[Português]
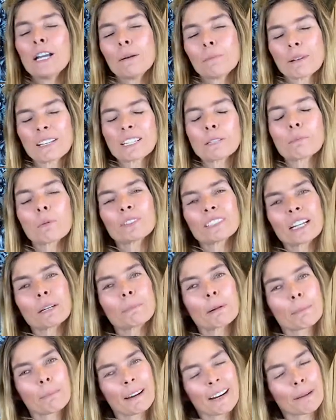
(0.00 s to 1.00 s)
para vocês poderem
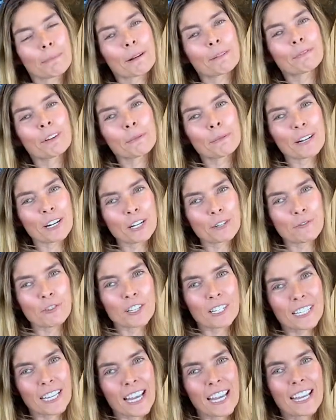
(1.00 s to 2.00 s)
preparar para a família de
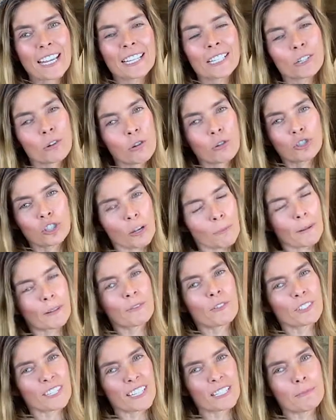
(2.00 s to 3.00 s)
vocês ou só para
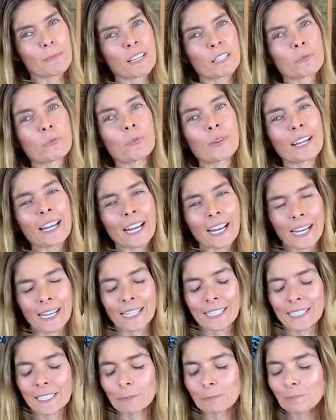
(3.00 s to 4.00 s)
vocês mesmo em
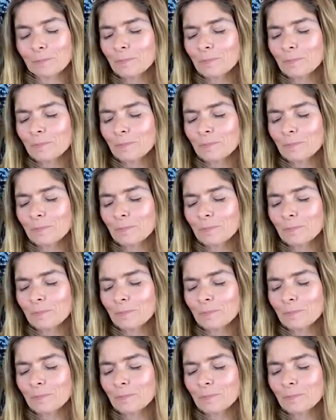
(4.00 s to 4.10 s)
casa.